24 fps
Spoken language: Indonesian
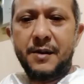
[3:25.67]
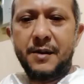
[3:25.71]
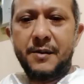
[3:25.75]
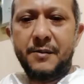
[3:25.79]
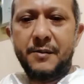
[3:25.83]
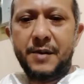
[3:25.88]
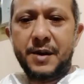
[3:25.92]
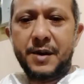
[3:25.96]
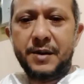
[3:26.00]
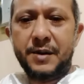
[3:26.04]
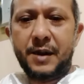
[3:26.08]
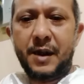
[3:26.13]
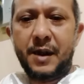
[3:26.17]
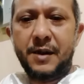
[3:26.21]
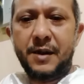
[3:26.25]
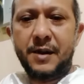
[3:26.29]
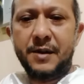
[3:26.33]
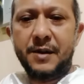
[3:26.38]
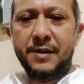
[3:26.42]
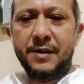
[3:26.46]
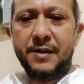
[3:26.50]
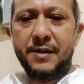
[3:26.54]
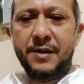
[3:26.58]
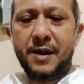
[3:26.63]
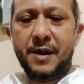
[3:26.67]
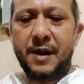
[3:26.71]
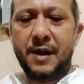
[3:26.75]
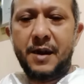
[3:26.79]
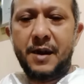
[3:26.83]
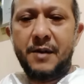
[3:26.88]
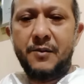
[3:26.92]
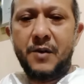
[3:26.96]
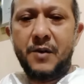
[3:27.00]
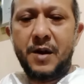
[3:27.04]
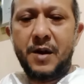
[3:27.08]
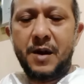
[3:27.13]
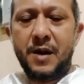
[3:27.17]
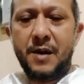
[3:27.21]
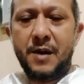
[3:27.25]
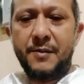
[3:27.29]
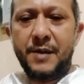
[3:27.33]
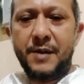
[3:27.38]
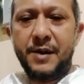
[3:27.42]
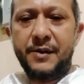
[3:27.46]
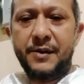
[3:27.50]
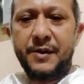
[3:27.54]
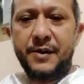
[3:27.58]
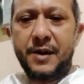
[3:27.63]
dan juga hadis-hadis
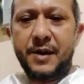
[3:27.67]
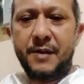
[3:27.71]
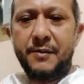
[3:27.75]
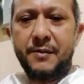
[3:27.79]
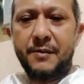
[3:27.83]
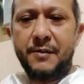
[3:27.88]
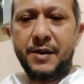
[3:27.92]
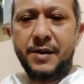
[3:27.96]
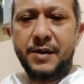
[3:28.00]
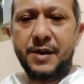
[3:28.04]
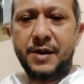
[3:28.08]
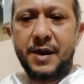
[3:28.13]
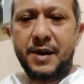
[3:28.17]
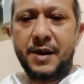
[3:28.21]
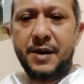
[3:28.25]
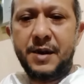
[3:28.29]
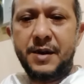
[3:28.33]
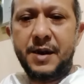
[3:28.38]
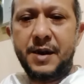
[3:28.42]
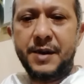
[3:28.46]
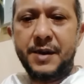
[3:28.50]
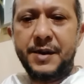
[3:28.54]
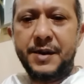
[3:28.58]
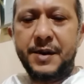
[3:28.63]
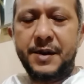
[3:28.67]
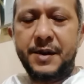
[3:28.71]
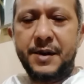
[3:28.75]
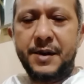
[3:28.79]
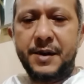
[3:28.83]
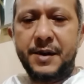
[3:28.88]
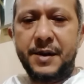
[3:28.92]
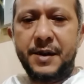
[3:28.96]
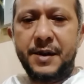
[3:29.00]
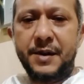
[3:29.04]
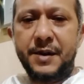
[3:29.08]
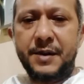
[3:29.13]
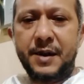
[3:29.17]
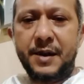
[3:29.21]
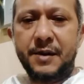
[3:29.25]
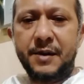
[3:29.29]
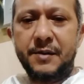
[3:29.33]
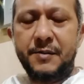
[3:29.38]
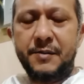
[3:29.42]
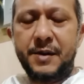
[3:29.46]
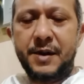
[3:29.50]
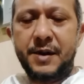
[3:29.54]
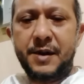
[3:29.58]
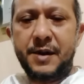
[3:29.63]
Rasulullah SAW
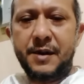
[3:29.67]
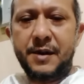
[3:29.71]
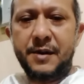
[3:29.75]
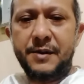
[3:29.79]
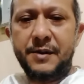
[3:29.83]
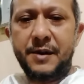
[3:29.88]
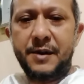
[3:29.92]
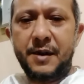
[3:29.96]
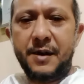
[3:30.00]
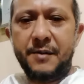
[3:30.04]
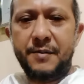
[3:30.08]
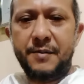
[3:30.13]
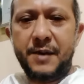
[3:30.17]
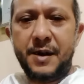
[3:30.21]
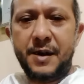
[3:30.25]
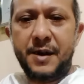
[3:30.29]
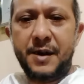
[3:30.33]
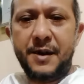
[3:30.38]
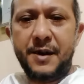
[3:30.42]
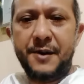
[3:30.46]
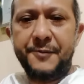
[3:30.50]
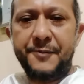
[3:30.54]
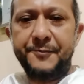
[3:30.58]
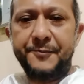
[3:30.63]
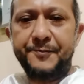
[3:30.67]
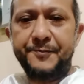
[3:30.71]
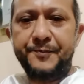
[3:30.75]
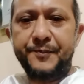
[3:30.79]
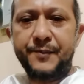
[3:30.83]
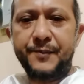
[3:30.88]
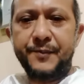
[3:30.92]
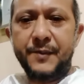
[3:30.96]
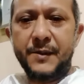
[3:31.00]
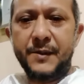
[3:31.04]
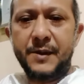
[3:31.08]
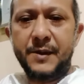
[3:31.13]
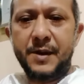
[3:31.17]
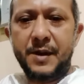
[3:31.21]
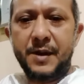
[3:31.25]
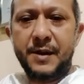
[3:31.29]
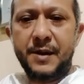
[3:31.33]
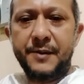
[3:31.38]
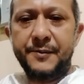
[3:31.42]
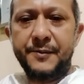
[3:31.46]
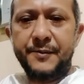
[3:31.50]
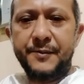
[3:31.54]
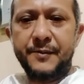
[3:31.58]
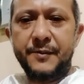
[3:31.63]
kita baca, kita
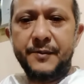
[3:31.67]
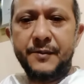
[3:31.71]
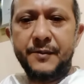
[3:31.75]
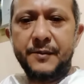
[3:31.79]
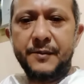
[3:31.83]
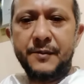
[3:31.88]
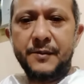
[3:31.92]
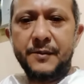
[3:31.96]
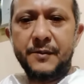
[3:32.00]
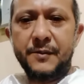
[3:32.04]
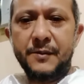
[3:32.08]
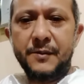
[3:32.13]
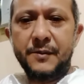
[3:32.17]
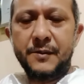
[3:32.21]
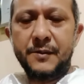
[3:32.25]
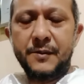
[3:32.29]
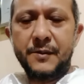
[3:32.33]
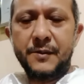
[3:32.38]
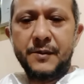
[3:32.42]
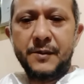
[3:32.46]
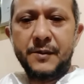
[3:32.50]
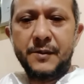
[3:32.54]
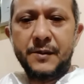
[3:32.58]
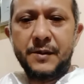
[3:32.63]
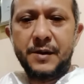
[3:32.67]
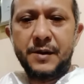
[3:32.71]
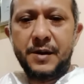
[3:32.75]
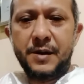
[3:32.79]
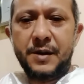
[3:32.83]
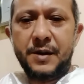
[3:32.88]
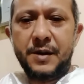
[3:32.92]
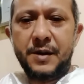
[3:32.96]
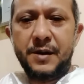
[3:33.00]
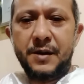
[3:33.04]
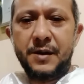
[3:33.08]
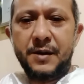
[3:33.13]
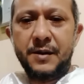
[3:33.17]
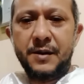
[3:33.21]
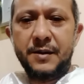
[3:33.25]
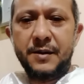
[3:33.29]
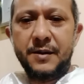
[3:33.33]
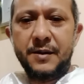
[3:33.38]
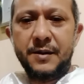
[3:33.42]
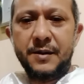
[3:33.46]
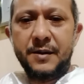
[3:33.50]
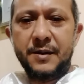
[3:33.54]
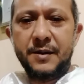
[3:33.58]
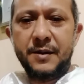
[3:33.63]
kaji ya, kita
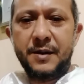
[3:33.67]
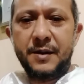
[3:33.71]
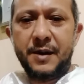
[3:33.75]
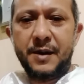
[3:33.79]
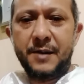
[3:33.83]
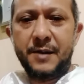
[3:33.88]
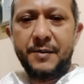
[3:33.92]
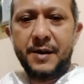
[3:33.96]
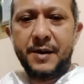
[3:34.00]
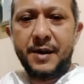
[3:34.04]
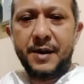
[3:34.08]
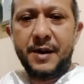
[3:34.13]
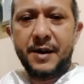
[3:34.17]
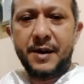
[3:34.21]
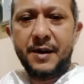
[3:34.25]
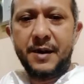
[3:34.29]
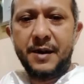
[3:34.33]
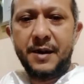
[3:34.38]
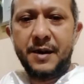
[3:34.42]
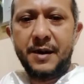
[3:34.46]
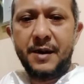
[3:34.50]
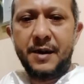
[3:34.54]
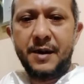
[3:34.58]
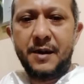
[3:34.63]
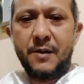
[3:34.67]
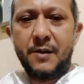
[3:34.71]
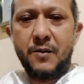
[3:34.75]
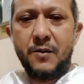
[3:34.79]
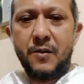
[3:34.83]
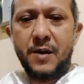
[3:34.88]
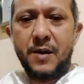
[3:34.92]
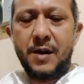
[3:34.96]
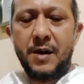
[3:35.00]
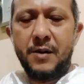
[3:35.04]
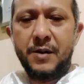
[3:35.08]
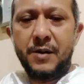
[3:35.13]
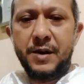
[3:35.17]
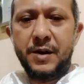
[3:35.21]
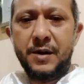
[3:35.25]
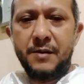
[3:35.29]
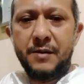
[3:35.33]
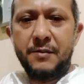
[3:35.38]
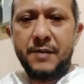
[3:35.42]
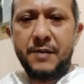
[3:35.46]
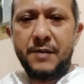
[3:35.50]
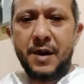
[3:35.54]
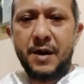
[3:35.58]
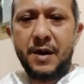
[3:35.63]
pahami dan kita
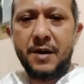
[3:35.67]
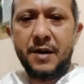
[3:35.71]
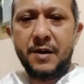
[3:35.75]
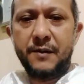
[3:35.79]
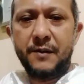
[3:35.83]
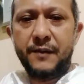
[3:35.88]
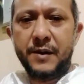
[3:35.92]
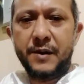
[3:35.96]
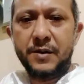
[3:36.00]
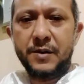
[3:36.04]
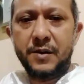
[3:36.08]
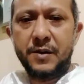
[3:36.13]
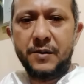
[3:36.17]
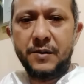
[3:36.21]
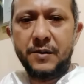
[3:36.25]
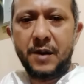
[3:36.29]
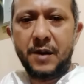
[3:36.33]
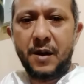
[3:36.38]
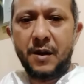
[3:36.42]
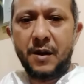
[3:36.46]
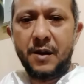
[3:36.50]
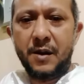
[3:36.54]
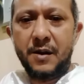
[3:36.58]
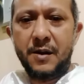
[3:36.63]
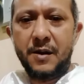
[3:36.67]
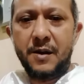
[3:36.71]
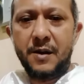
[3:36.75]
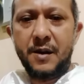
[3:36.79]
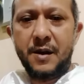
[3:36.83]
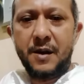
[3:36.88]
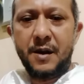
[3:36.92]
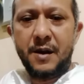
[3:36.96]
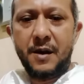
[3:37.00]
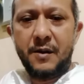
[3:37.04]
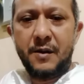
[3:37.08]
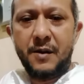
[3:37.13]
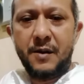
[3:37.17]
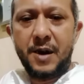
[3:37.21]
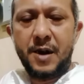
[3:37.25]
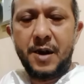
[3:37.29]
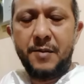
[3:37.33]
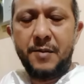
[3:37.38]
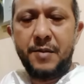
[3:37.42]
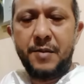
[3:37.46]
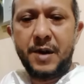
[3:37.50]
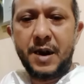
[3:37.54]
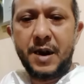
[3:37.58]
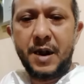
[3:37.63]
amalkan setiap hari dalam kehidupan
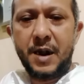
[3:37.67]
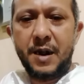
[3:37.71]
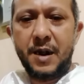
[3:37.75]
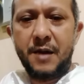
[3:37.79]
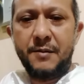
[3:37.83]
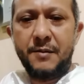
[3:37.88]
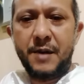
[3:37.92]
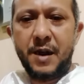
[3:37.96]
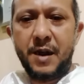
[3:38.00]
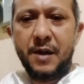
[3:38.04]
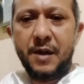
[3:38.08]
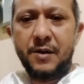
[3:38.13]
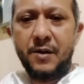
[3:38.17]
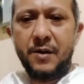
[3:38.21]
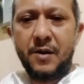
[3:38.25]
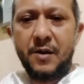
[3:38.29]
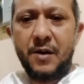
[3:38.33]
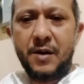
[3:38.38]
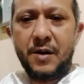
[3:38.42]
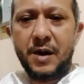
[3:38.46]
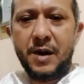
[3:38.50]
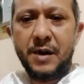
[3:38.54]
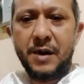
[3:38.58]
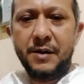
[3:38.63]
kita.